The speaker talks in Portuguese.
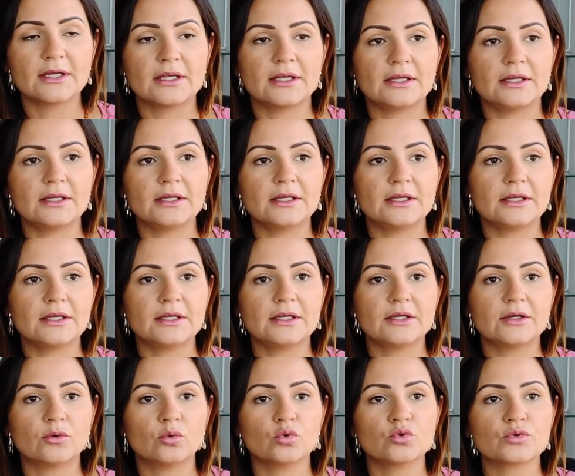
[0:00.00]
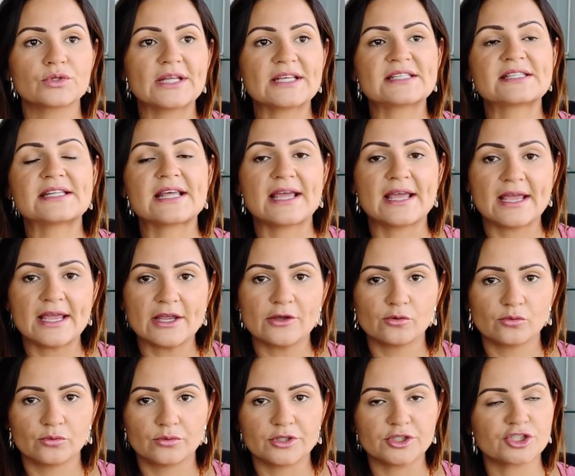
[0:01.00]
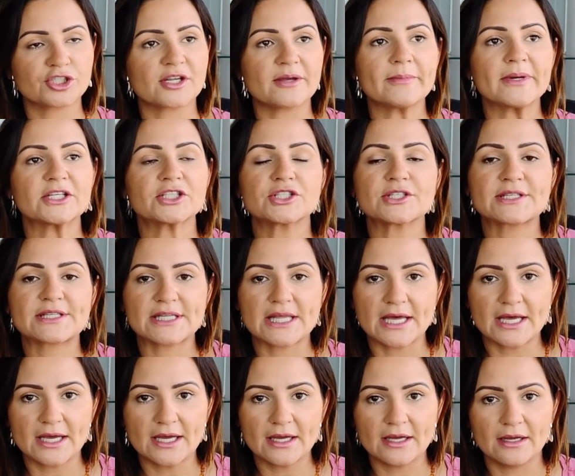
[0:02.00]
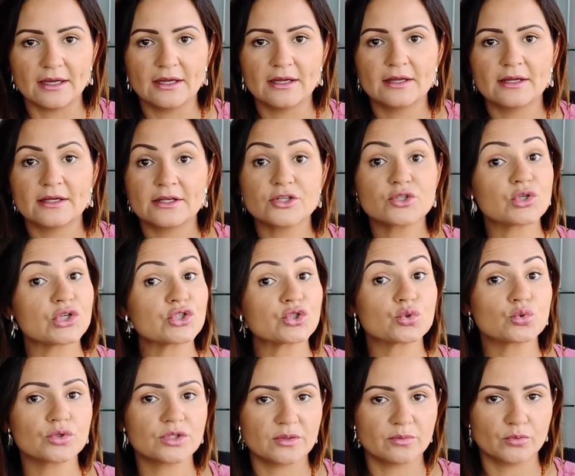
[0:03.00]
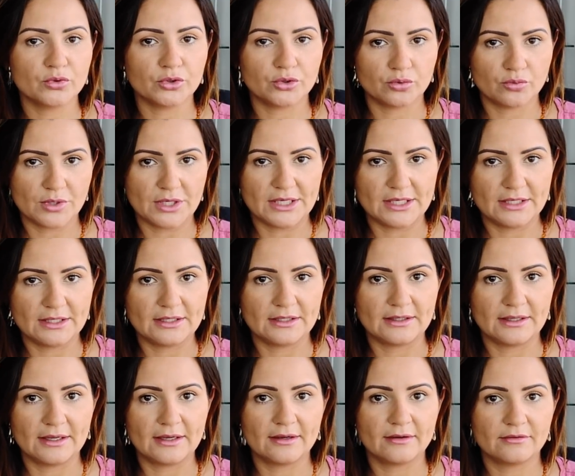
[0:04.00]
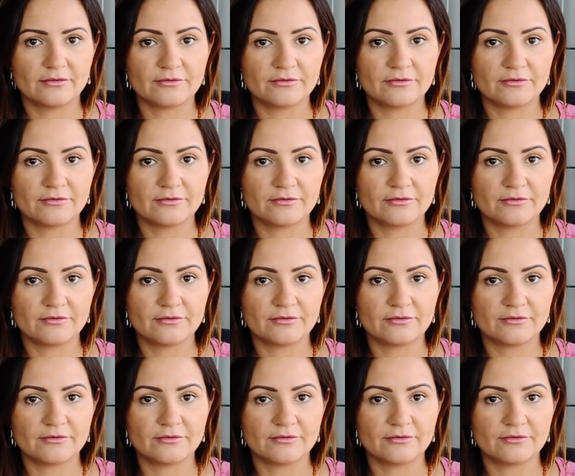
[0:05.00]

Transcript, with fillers: E o desenho, esquematizar, isso ajuda muito ele, né?